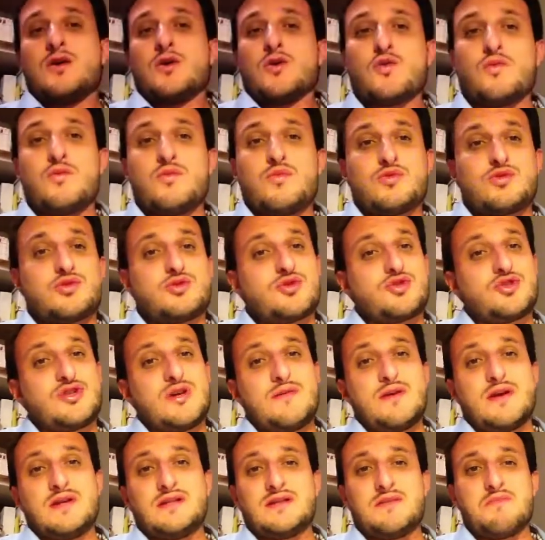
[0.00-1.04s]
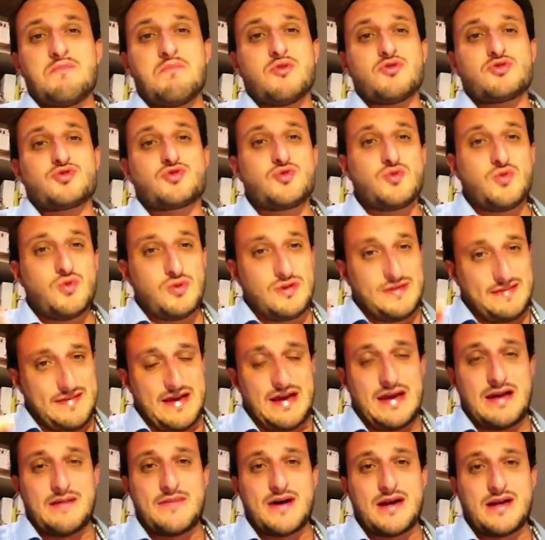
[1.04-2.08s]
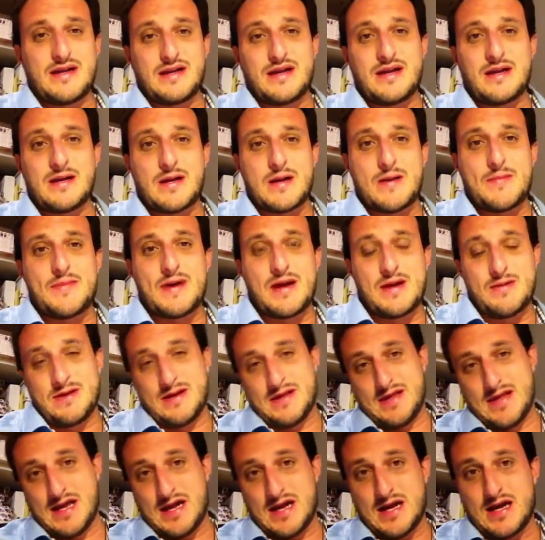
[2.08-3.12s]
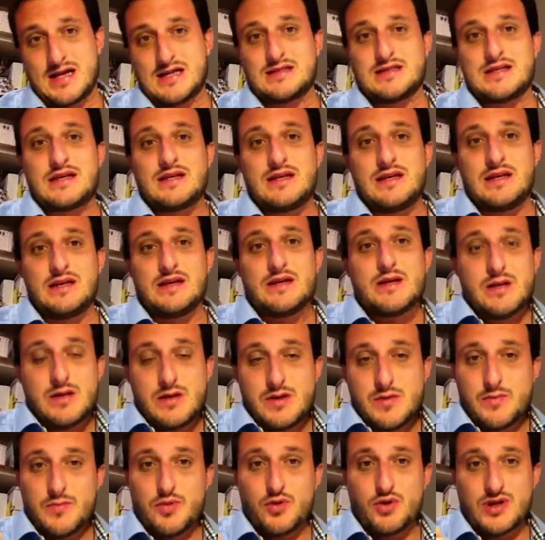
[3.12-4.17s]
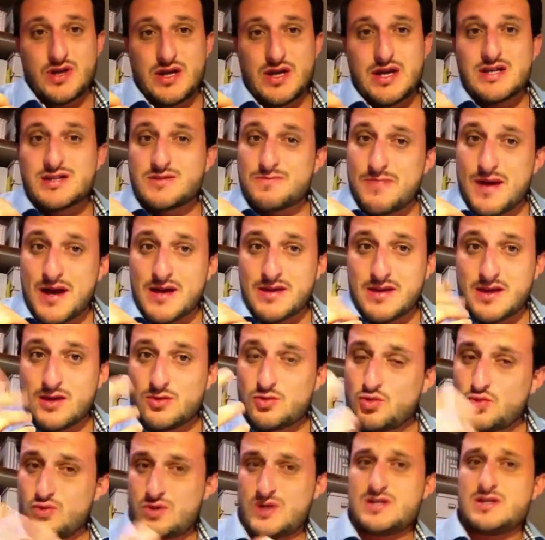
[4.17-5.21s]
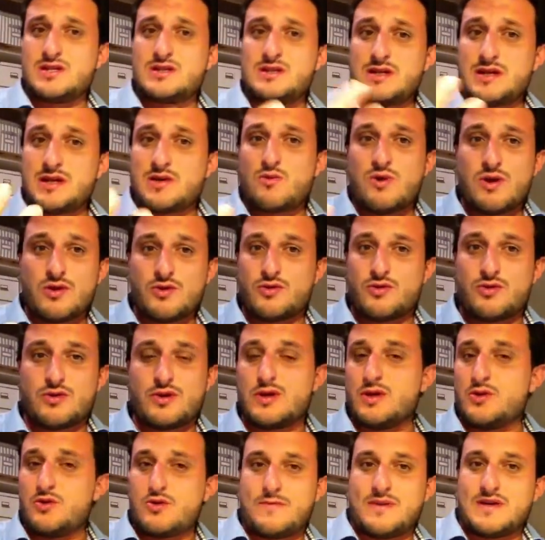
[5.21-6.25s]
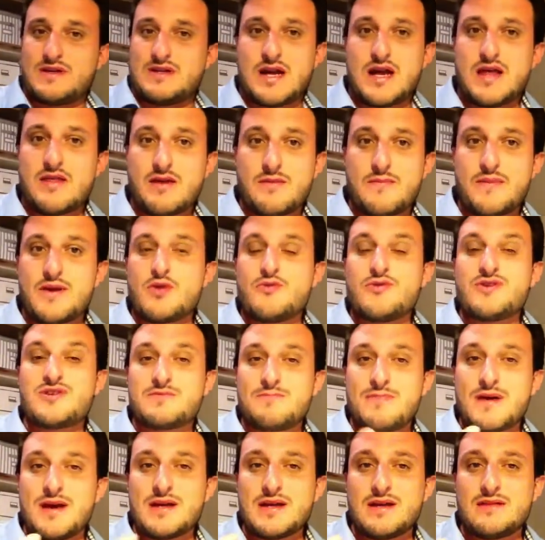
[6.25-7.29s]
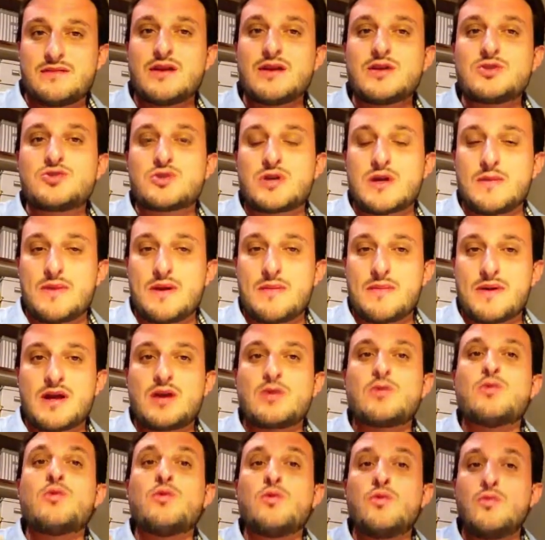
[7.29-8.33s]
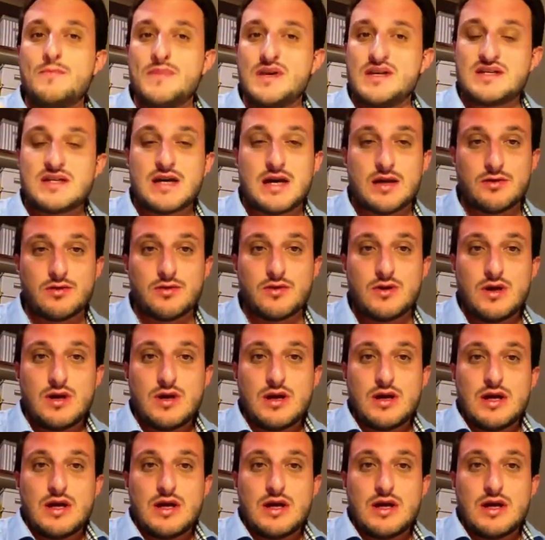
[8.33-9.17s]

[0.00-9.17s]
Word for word: Como vosotros sabéis, en Moscú, te la marinera para ver llegar hasta allí. Porque España, tú eres de Ecuador y no pasa nada, pero de España tienes que preparar un visado.